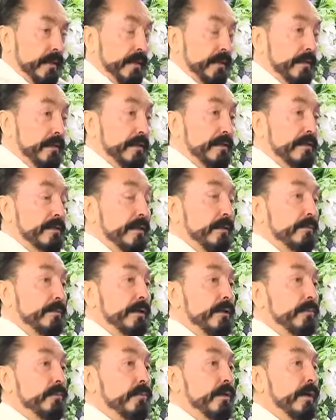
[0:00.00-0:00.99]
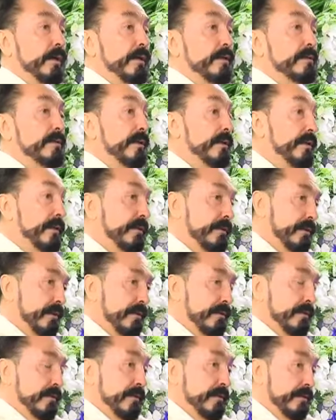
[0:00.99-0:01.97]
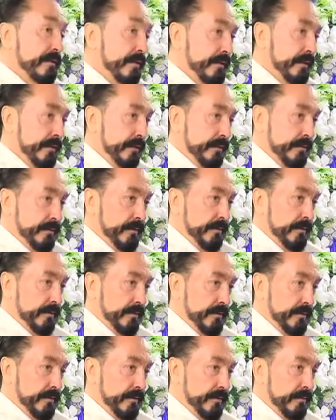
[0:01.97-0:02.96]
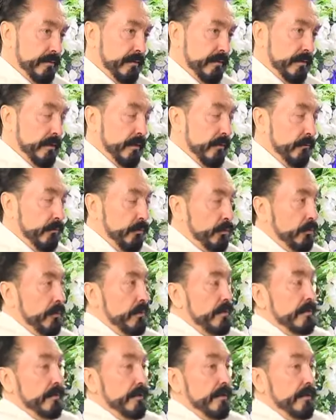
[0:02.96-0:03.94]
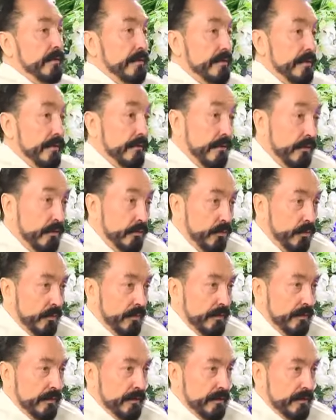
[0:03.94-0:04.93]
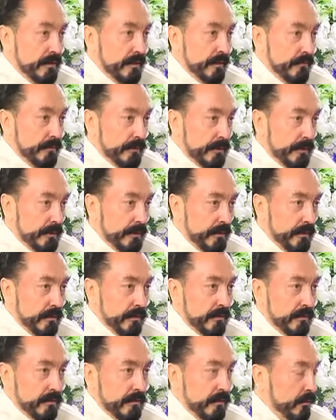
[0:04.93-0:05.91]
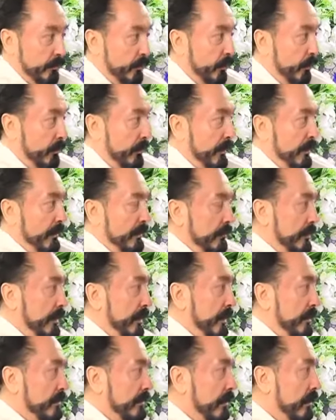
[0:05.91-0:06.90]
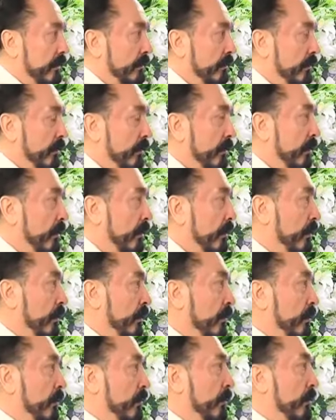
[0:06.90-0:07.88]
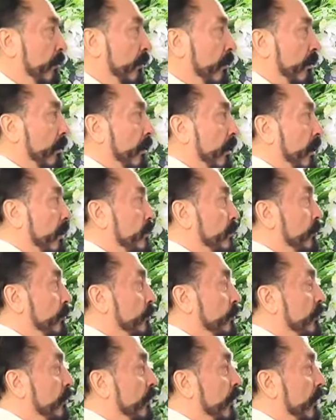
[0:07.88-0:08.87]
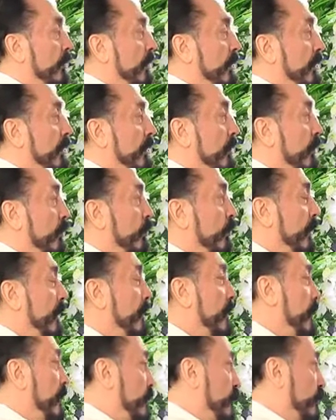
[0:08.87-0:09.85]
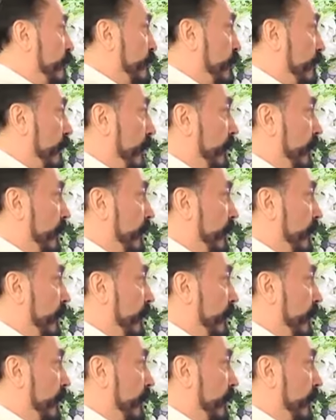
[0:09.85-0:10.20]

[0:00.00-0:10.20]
İslam dinini bu hale sen getirdin, sizler getirdiniz. Bütün insanlar sever normalde İslam dinini. Normalde bıraksa aşk bütün Amerika, Avrupa herkes Müslüman